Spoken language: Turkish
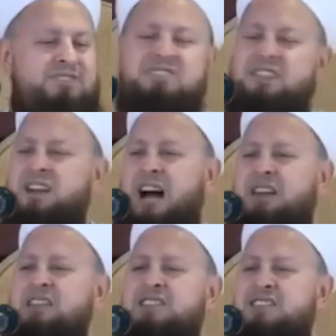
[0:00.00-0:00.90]
Siz dedi
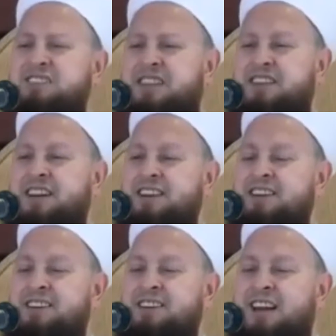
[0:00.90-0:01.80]
katilsiniz dedi.
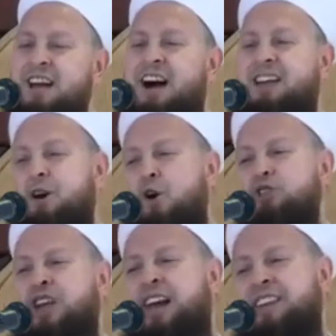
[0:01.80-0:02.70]
Hadi
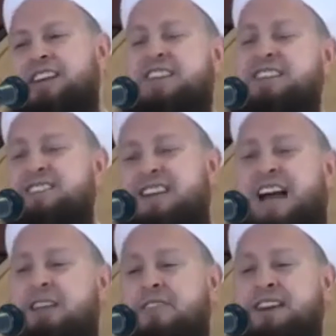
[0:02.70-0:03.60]
onlara da dedi
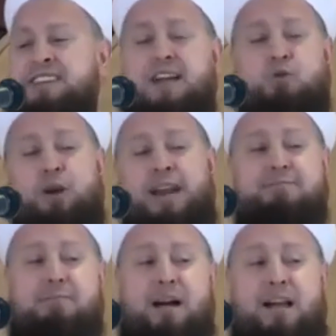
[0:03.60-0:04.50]
silah verin de
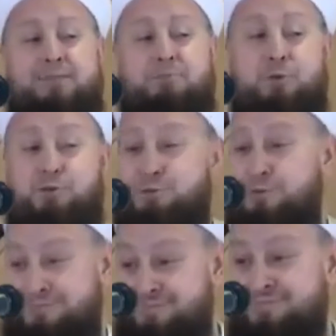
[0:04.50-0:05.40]
görelim bakalım
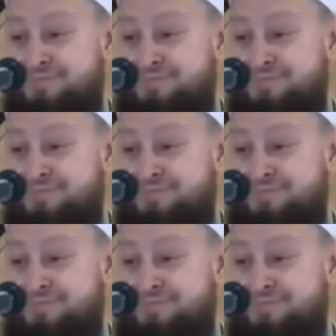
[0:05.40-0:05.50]
diyor.